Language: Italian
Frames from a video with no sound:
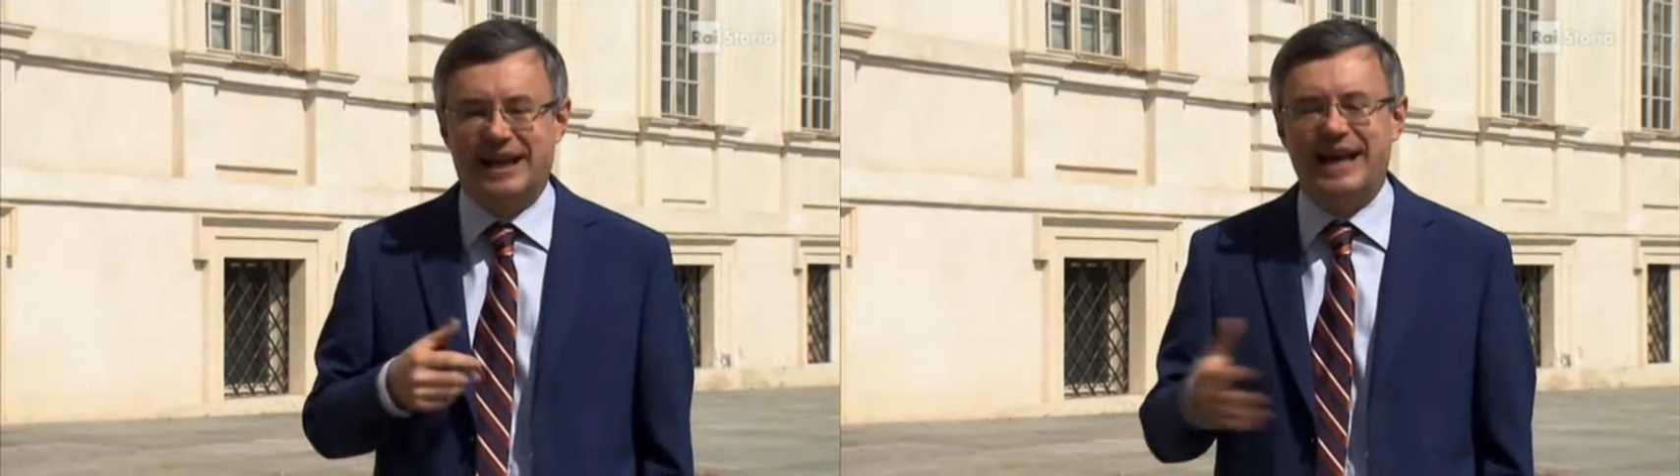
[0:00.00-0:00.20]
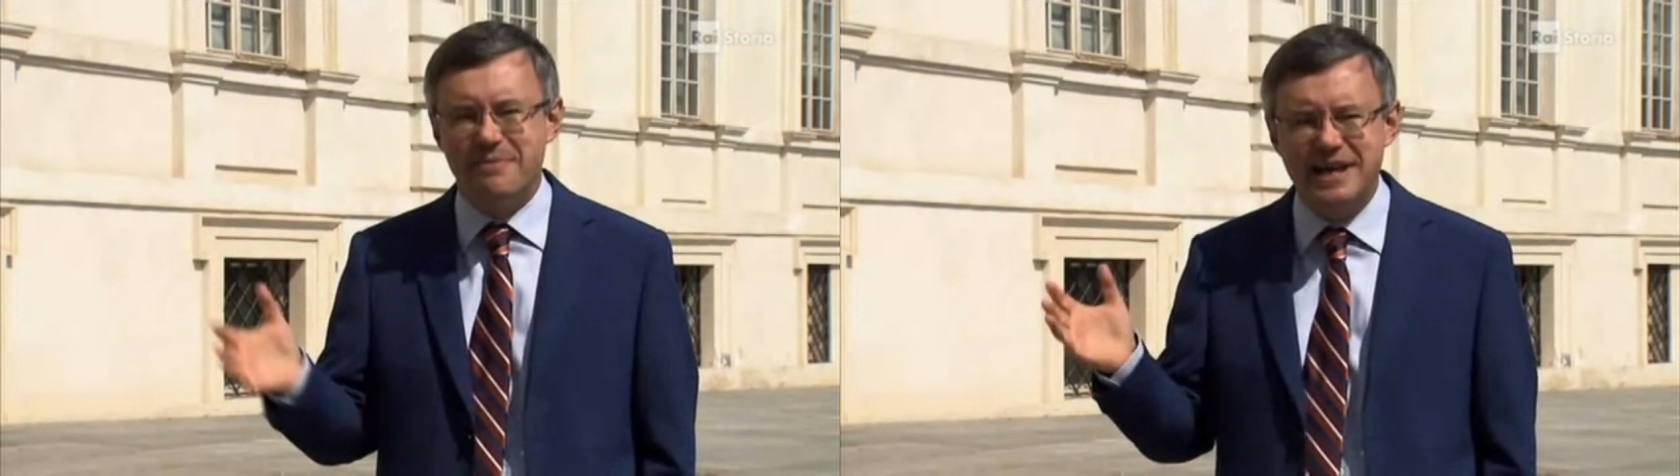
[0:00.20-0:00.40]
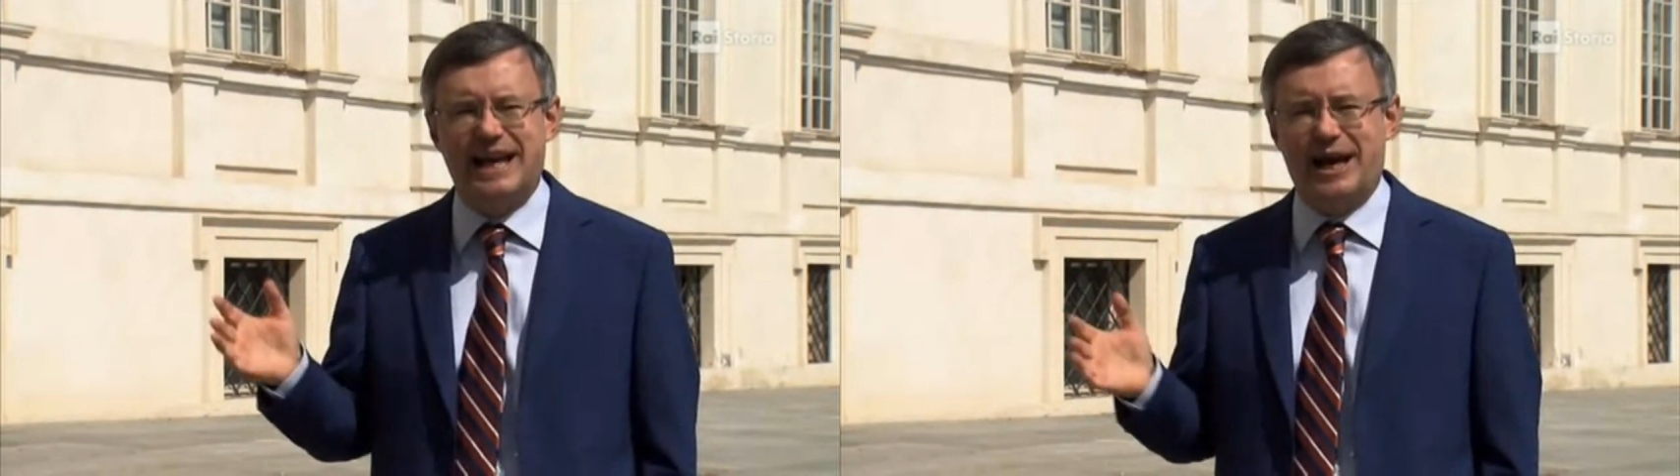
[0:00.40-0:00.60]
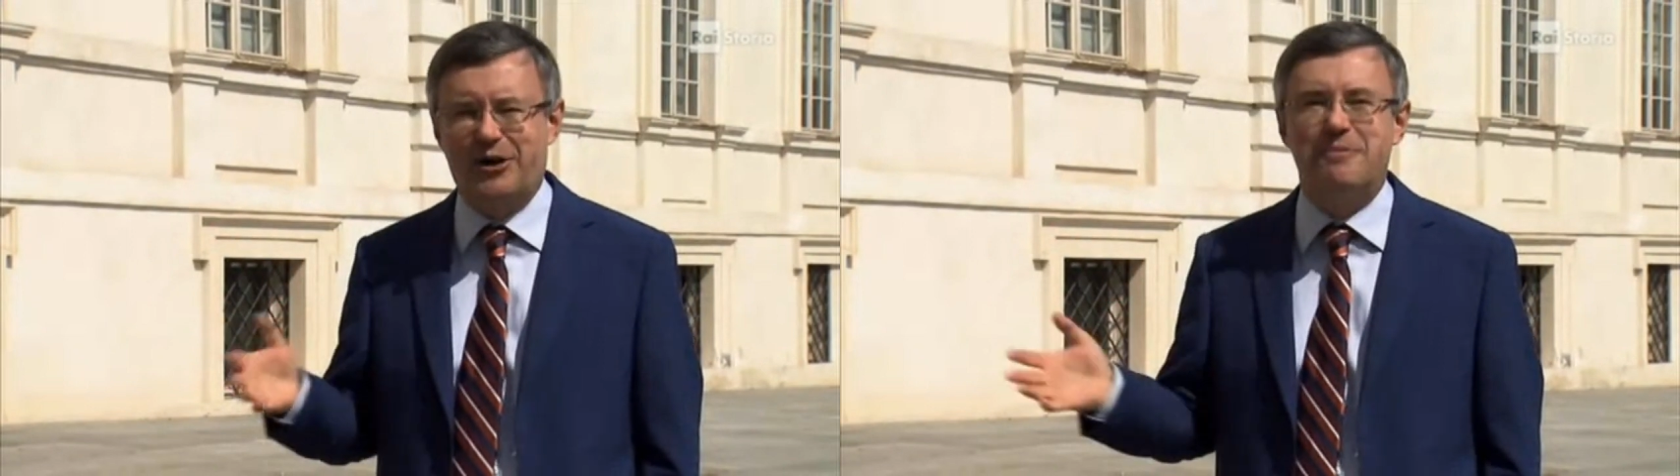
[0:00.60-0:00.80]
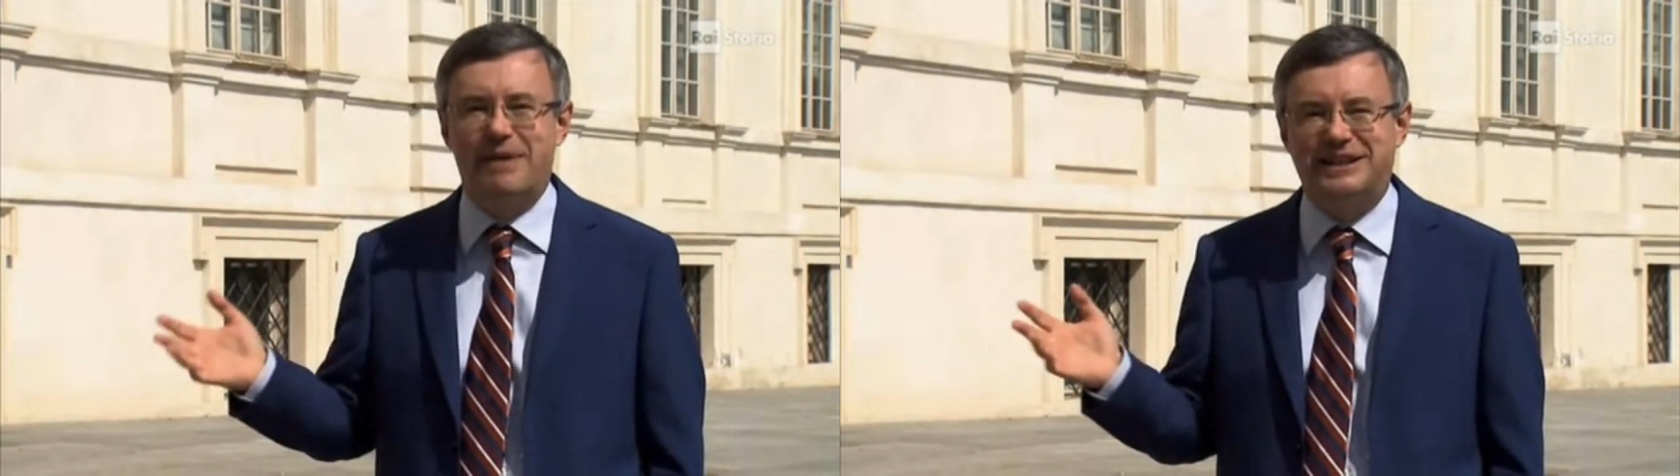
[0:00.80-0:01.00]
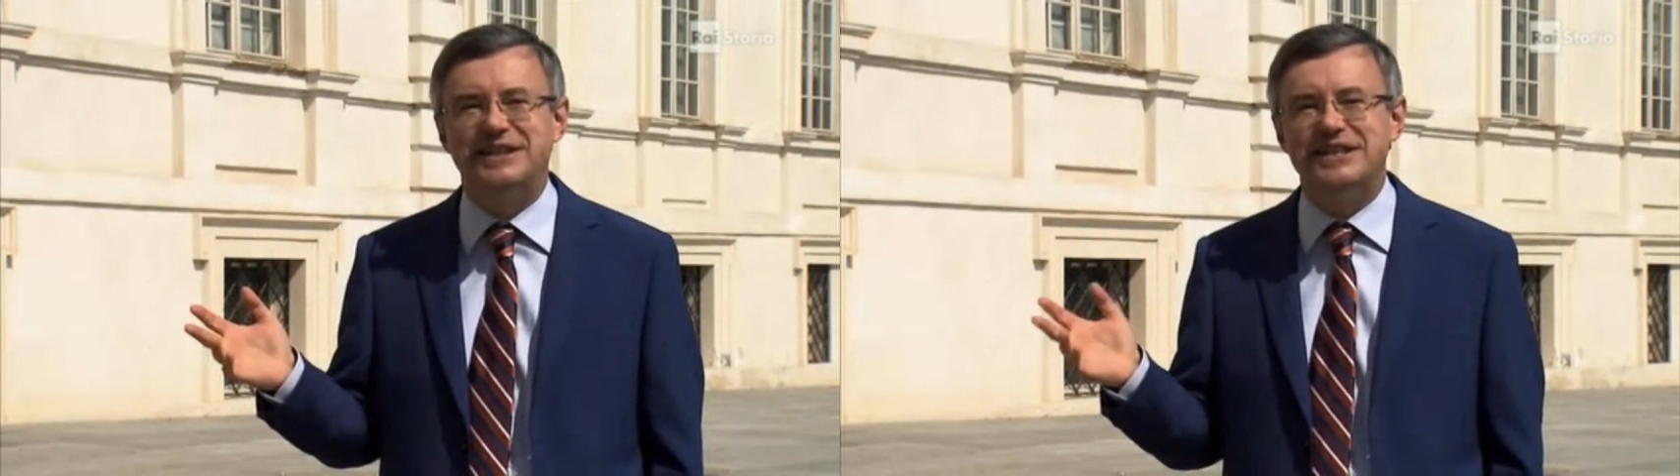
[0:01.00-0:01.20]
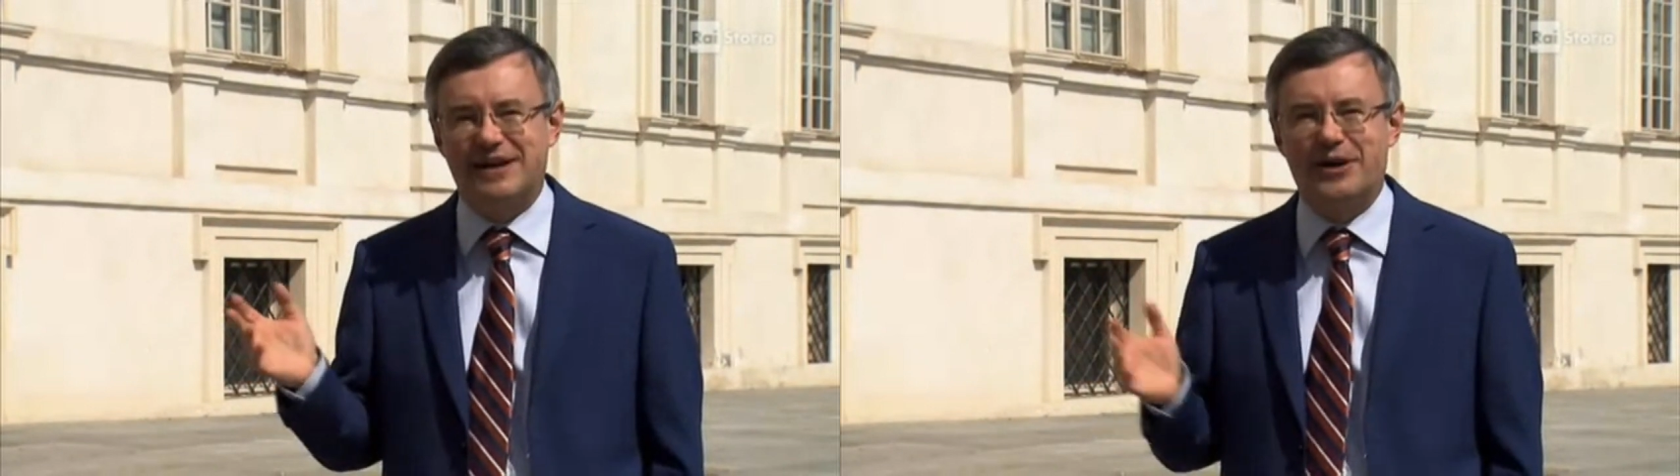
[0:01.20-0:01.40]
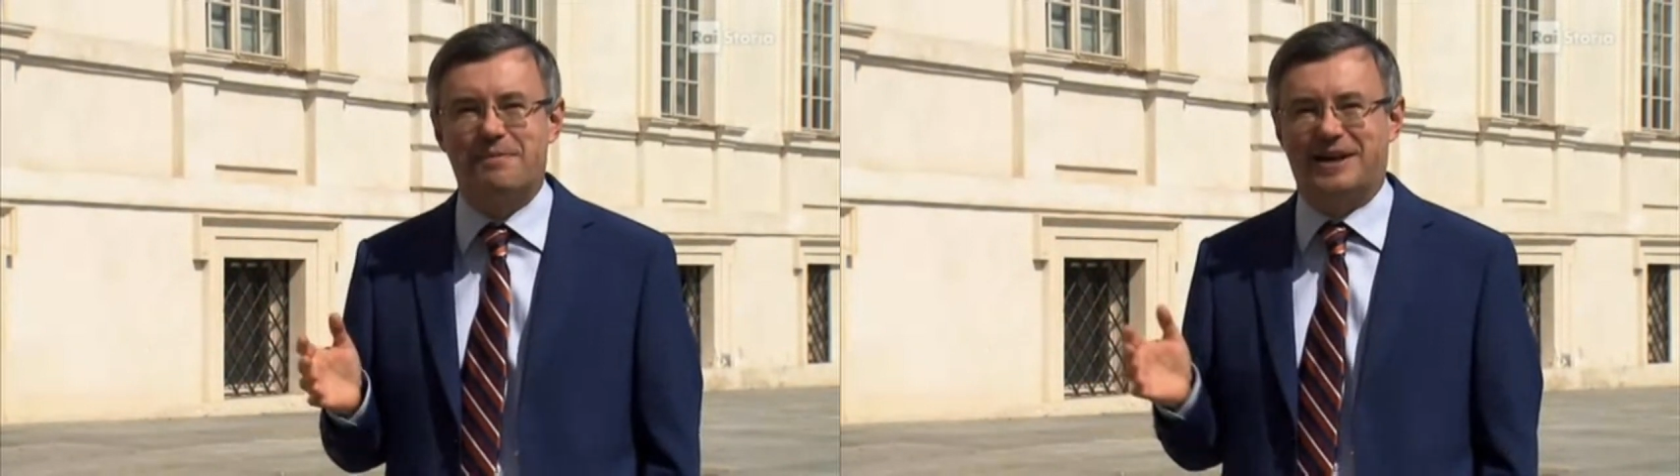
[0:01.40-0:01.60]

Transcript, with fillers: che le amiche la compativano